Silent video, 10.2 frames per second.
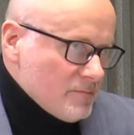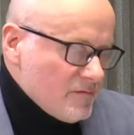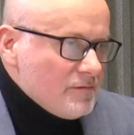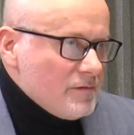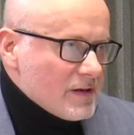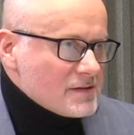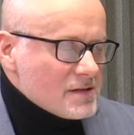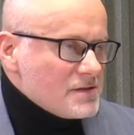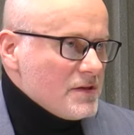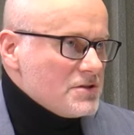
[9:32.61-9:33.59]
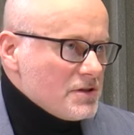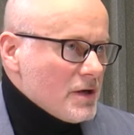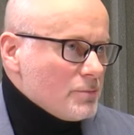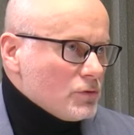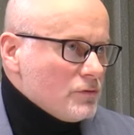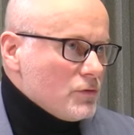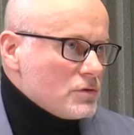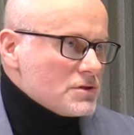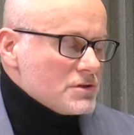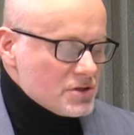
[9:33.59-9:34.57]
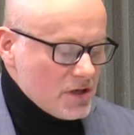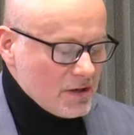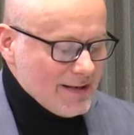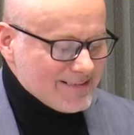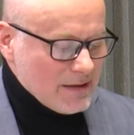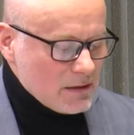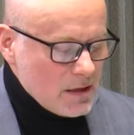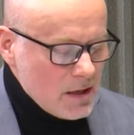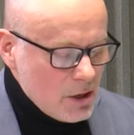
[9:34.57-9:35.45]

wraca z więzienia po dwóch czy trzech latach